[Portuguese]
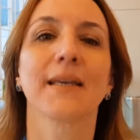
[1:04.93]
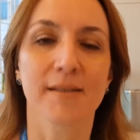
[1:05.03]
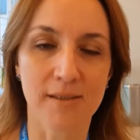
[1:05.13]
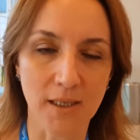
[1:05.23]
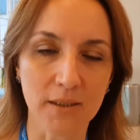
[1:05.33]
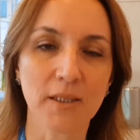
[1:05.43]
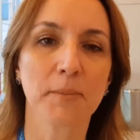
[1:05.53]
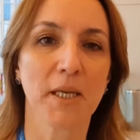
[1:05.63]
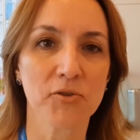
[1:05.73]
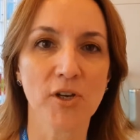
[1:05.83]

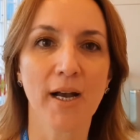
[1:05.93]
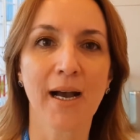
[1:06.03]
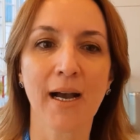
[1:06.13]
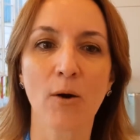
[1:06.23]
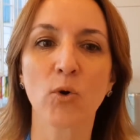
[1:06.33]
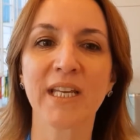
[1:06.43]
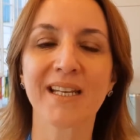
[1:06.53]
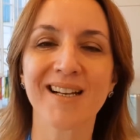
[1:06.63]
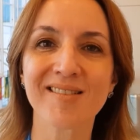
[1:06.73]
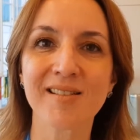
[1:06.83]
Exatamente. A, a
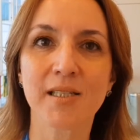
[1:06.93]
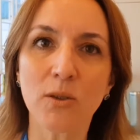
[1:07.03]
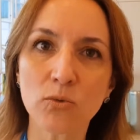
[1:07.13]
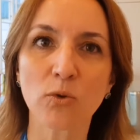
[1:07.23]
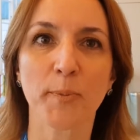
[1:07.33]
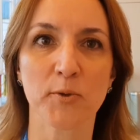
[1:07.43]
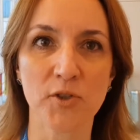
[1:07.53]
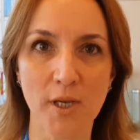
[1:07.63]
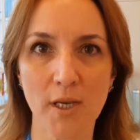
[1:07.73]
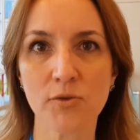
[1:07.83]
oneração do
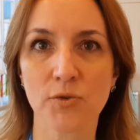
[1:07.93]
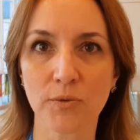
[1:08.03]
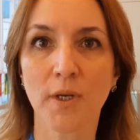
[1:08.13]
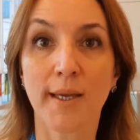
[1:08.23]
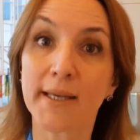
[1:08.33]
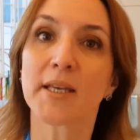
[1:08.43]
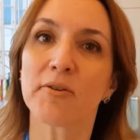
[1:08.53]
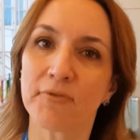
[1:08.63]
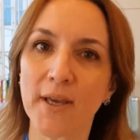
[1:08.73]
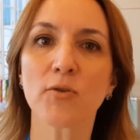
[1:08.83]
processo,
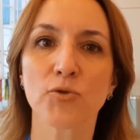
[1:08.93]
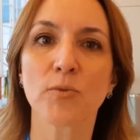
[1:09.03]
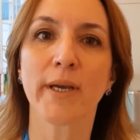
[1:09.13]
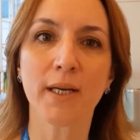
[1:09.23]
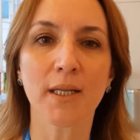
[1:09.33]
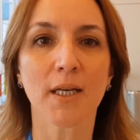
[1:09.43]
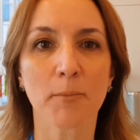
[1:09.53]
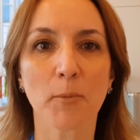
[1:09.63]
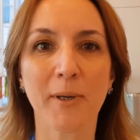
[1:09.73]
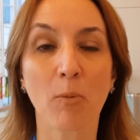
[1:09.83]
que veio de um
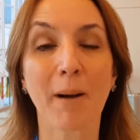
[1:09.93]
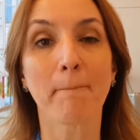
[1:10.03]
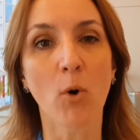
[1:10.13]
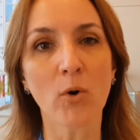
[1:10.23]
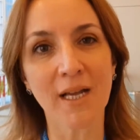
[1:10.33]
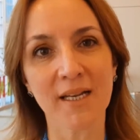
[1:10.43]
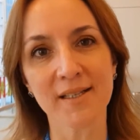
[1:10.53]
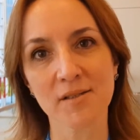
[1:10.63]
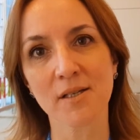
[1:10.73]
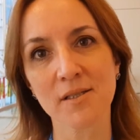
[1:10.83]
reclamo para uma
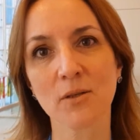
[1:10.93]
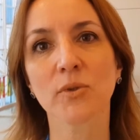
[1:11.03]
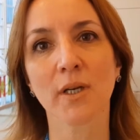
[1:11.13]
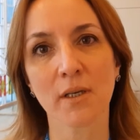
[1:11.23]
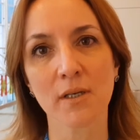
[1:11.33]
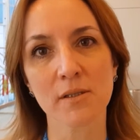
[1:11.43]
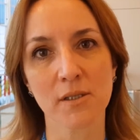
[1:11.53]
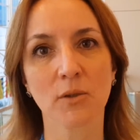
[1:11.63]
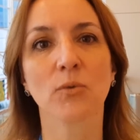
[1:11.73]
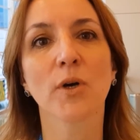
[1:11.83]
moralização da
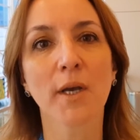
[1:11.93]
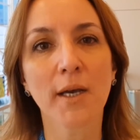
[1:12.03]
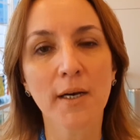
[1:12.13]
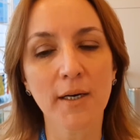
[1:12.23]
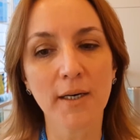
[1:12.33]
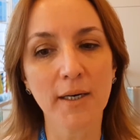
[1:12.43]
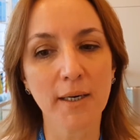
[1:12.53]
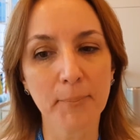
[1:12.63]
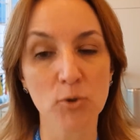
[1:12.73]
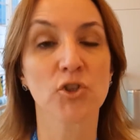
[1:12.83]
relação
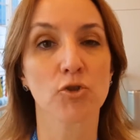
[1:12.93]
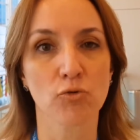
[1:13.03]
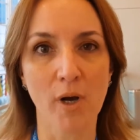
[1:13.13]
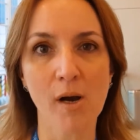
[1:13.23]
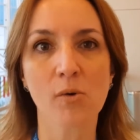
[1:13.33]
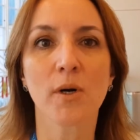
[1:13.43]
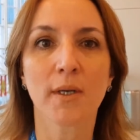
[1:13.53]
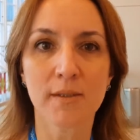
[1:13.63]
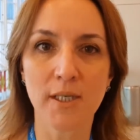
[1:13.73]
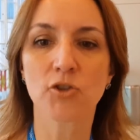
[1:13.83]
uh, processual,
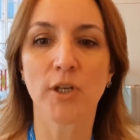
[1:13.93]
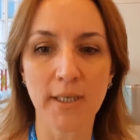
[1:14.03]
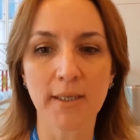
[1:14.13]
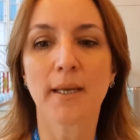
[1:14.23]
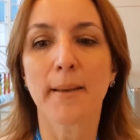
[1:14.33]
seja aí